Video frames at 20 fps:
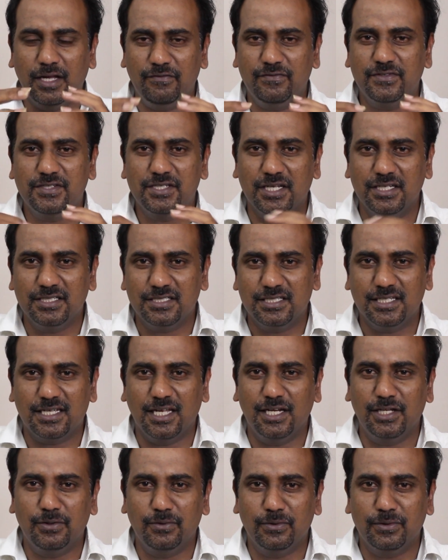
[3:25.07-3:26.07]
ఎఫిషియన్సీ
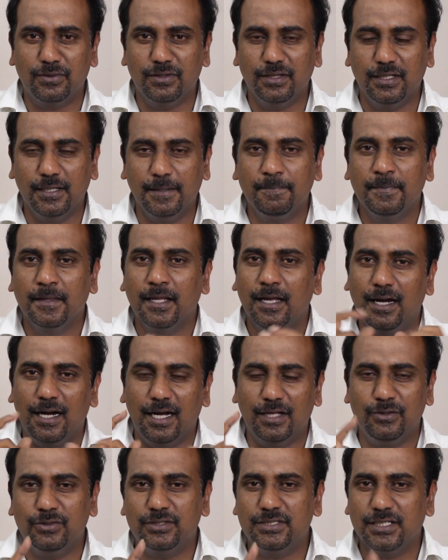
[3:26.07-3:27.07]
కలిగి ఉంటుంది
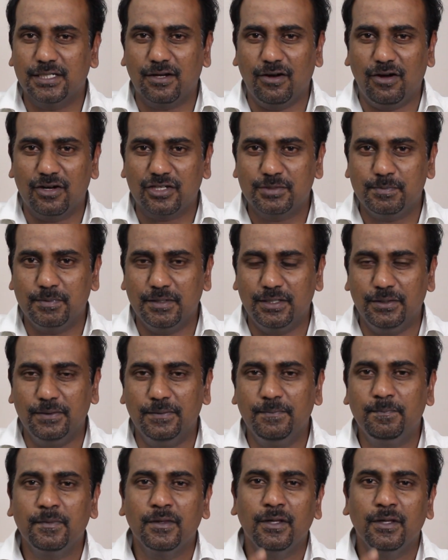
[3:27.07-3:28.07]
అది వచ్చి క్లాక్ స్పీడు